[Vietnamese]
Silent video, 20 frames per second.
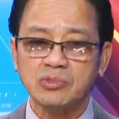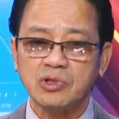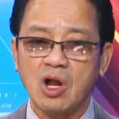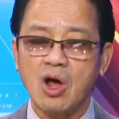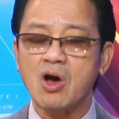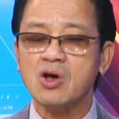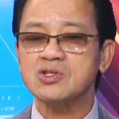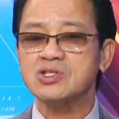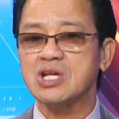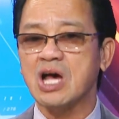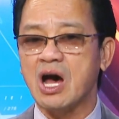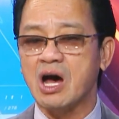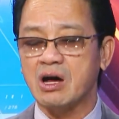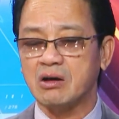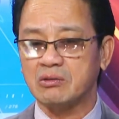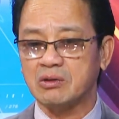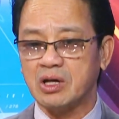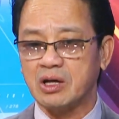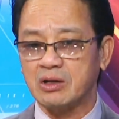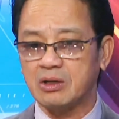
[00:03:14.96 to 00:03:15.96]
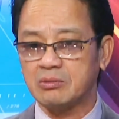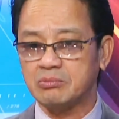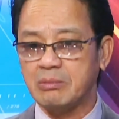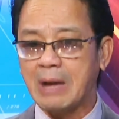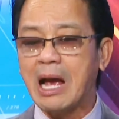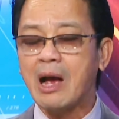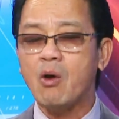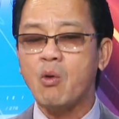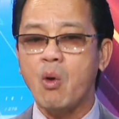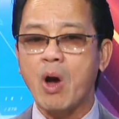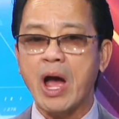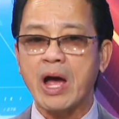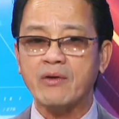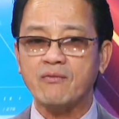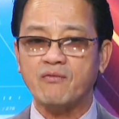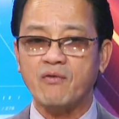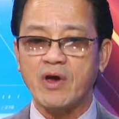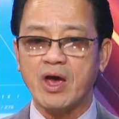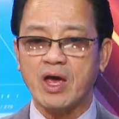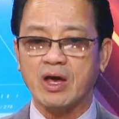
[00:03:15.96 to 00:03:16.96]
lo sợ à, băn khoăn
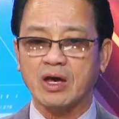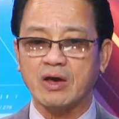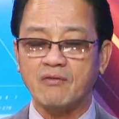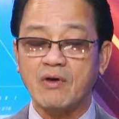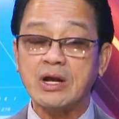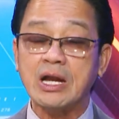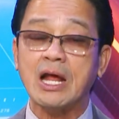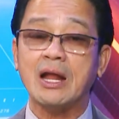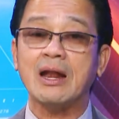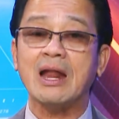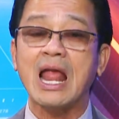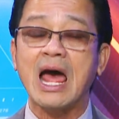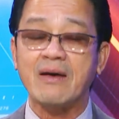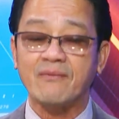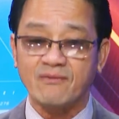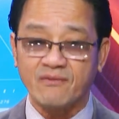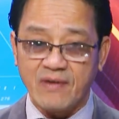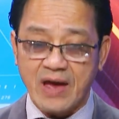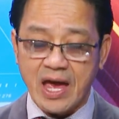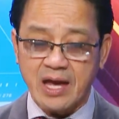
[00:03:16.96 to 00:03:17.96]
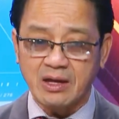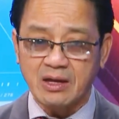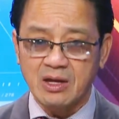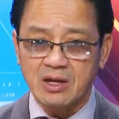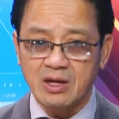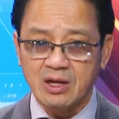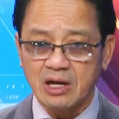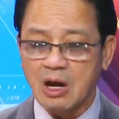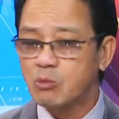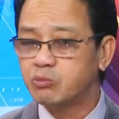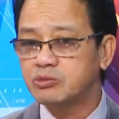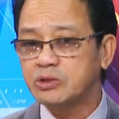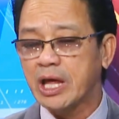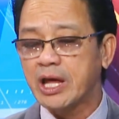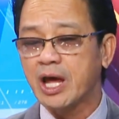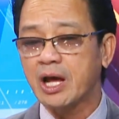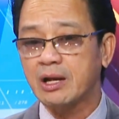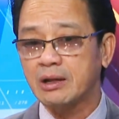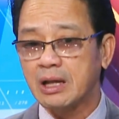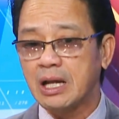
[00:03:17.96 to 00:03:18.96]
về cái vấn đề lạm phát đồng
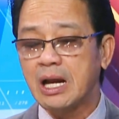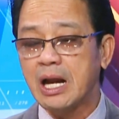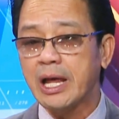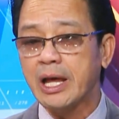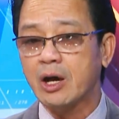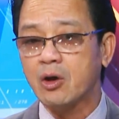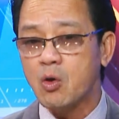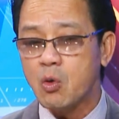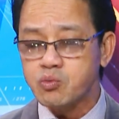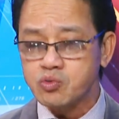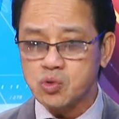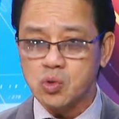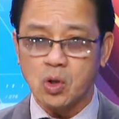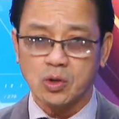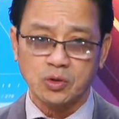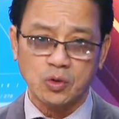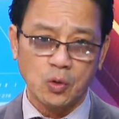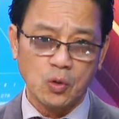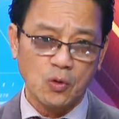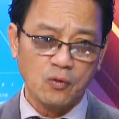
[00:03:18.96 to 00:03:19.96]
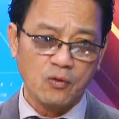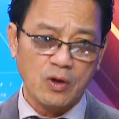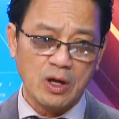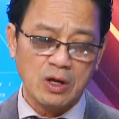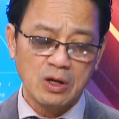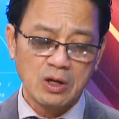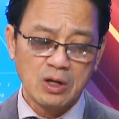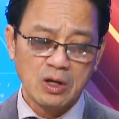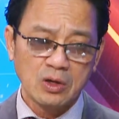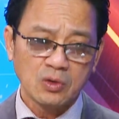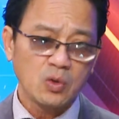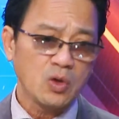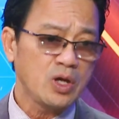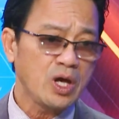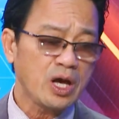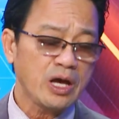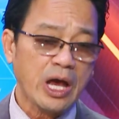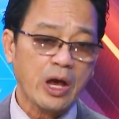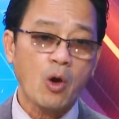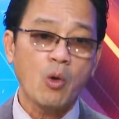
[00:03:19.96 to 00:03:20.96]
tiền đi liền khúc ruột thưa quý vị tuy
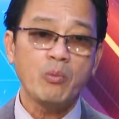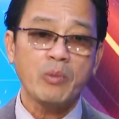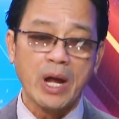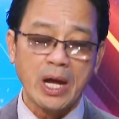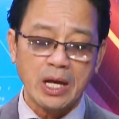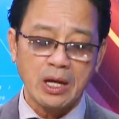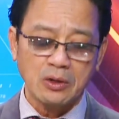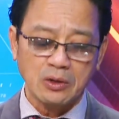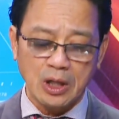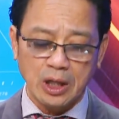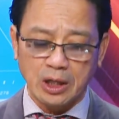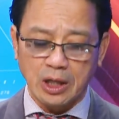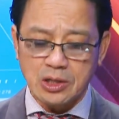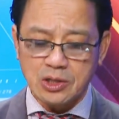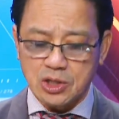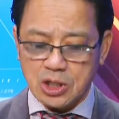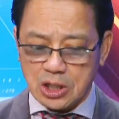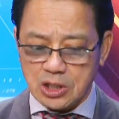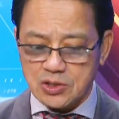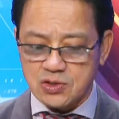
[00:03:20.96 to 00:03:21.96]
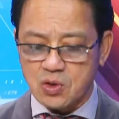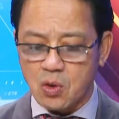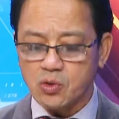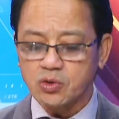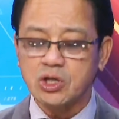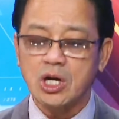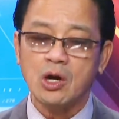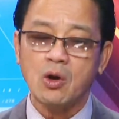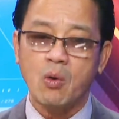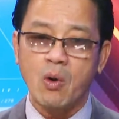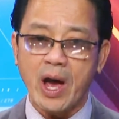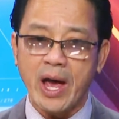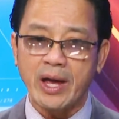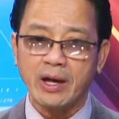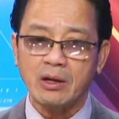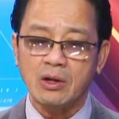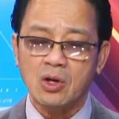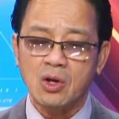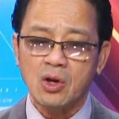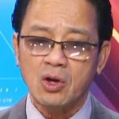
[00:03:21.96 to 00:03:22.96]
nhiên ngày hôm nay thì cái chỉ số chứng
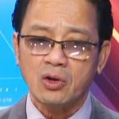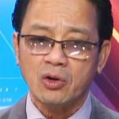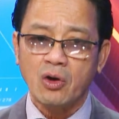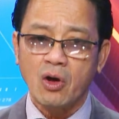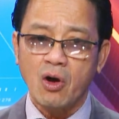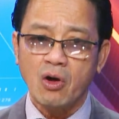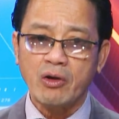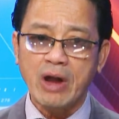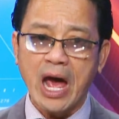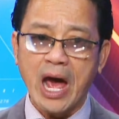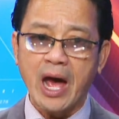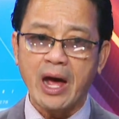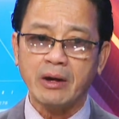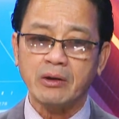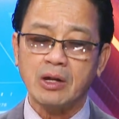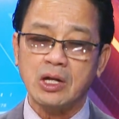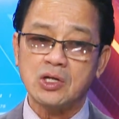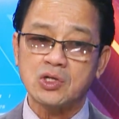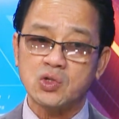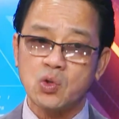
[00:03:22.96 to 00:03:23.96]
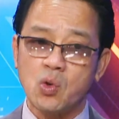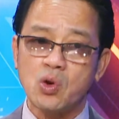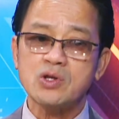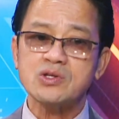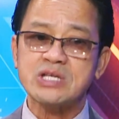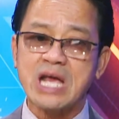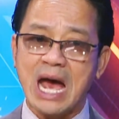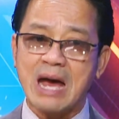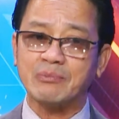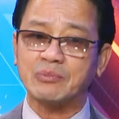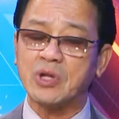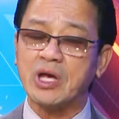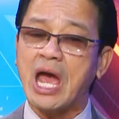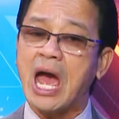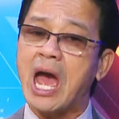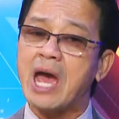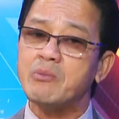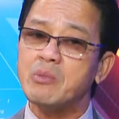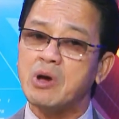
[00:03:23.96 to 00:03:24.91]
khoán nó đã đi xuống giảm tới